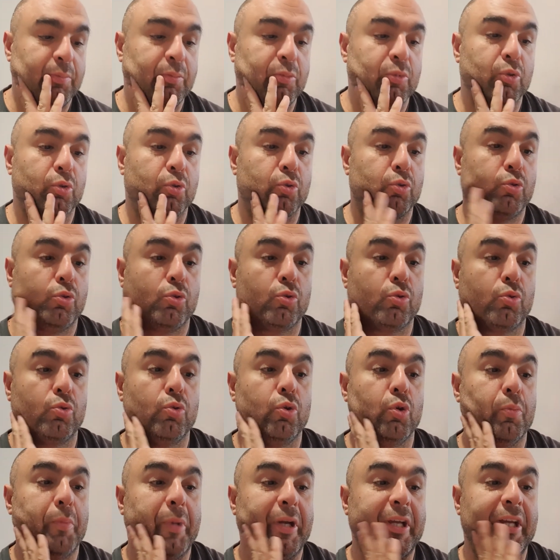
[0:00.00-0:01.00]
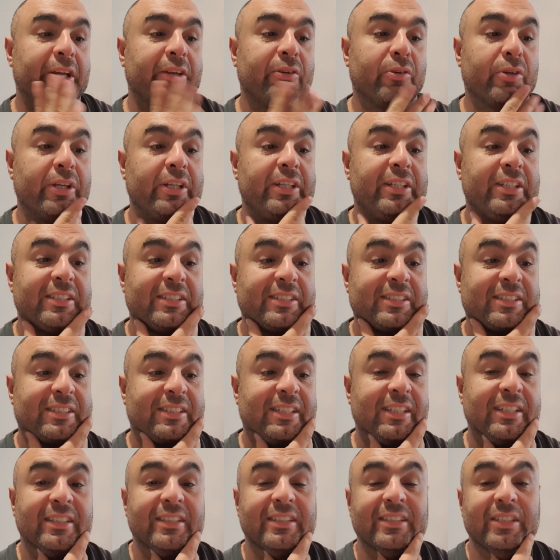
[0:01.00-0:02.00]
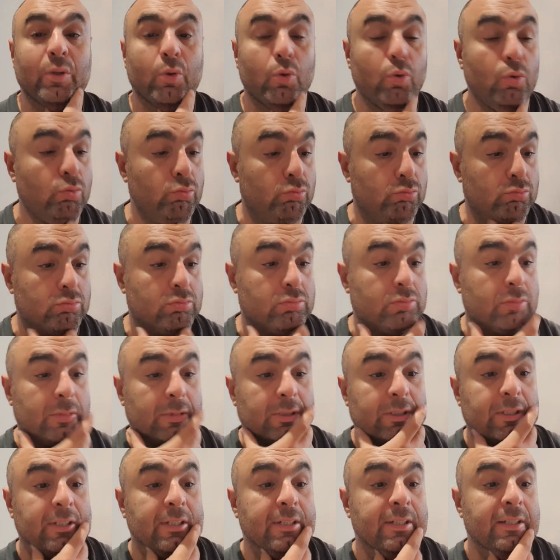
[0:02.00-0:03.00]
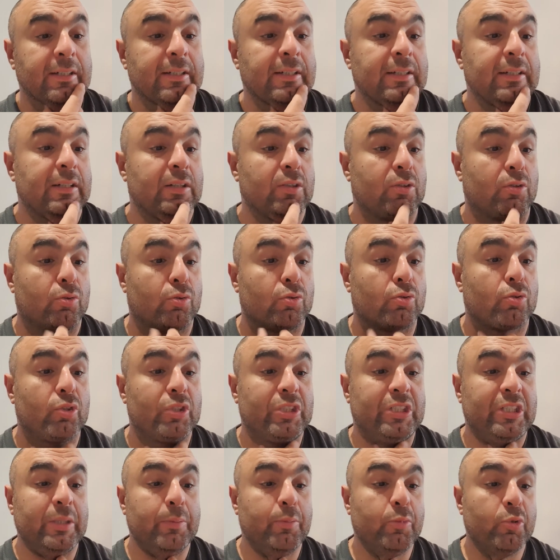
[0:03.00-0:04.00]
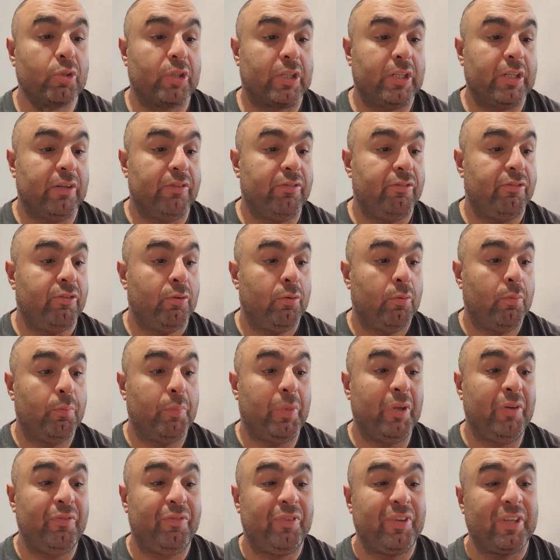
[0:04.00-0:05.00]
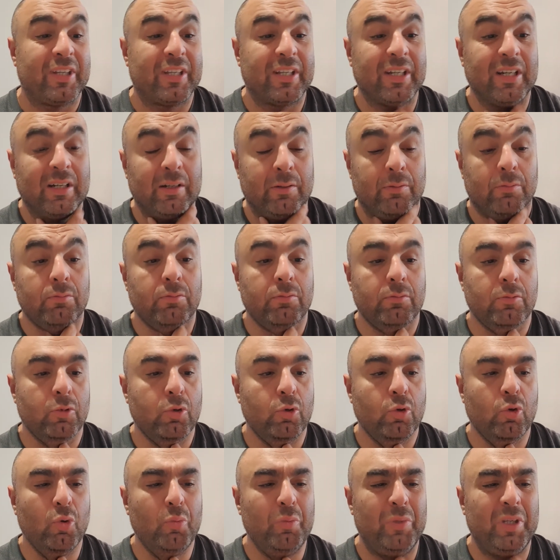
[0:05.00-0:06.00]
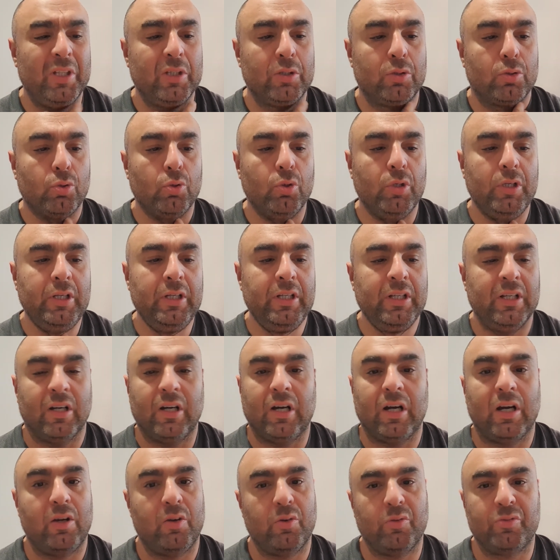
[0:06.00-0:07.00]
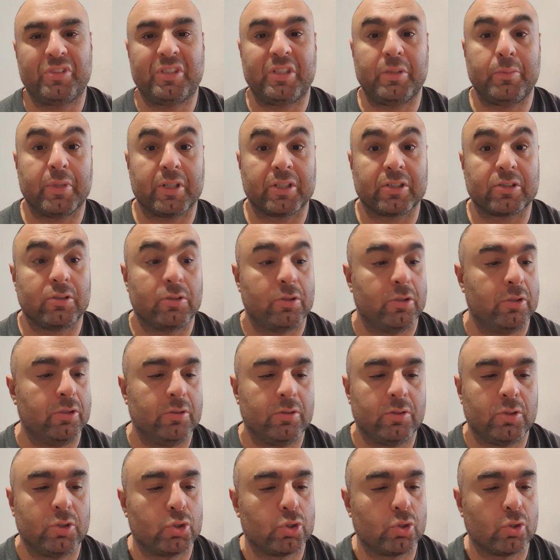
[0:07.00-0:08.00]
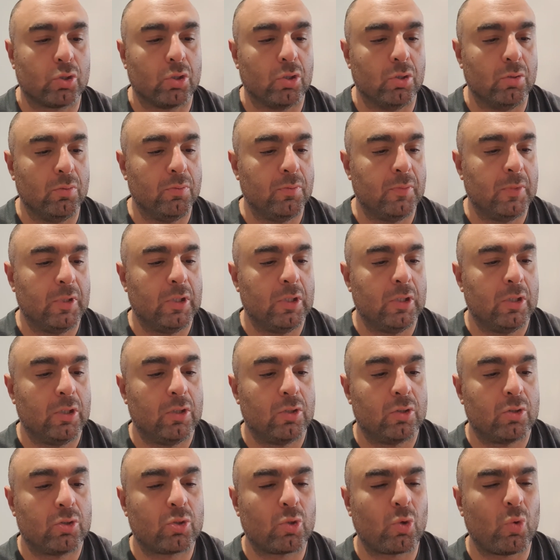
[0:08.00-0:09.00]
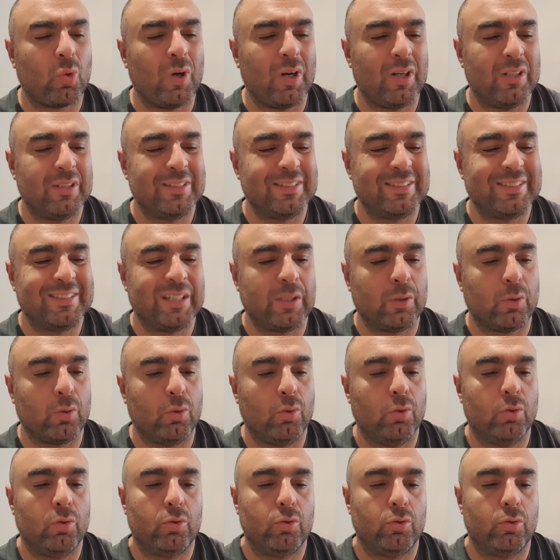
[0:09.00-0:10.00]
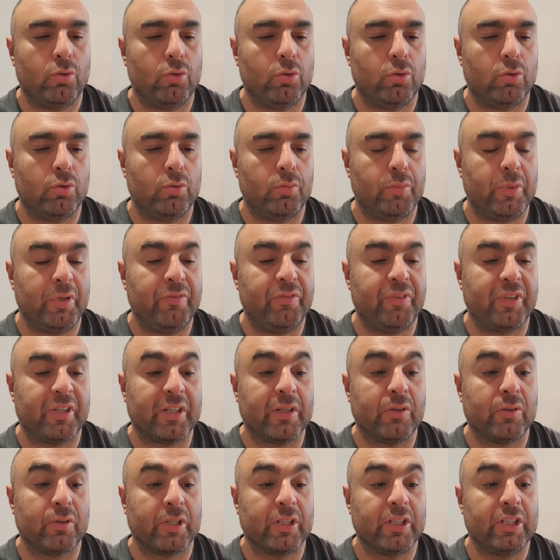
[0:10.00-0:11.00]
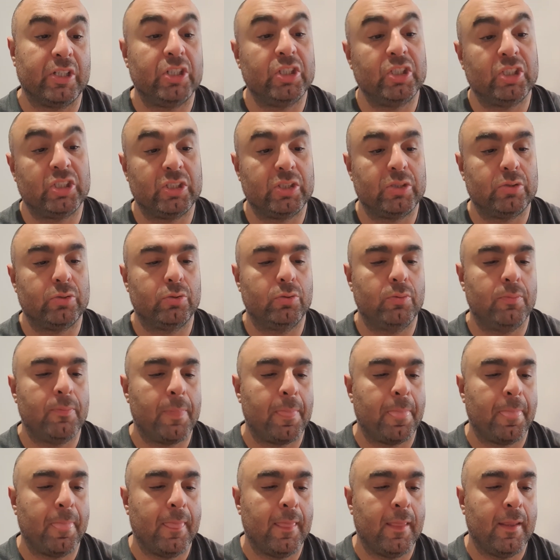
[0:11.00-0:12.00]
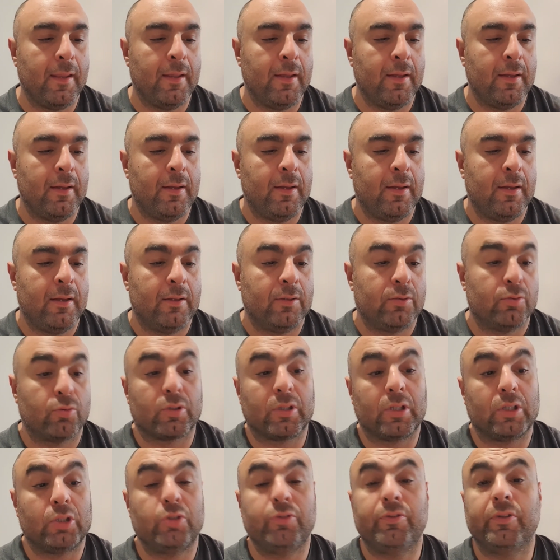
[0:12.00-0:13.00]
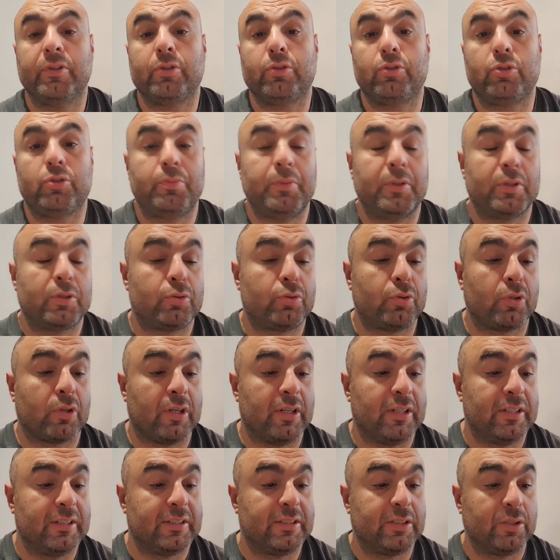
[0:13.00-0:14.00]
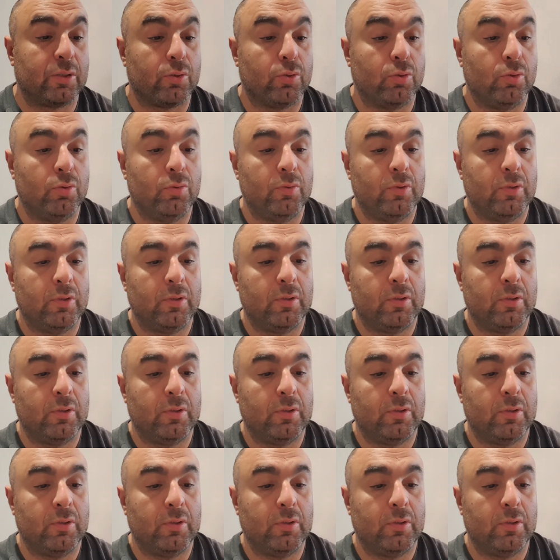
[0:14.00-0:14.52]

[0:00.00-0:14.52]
Donc du coup, le bayard ont gagné 5-0 contre Dynamo Kiev, Benfica au d'Olé à UFC Barcelone, choquant. 3-0, le Benfica ont gagné chez eux. Donc la Juventus, bien sûr, 1-0.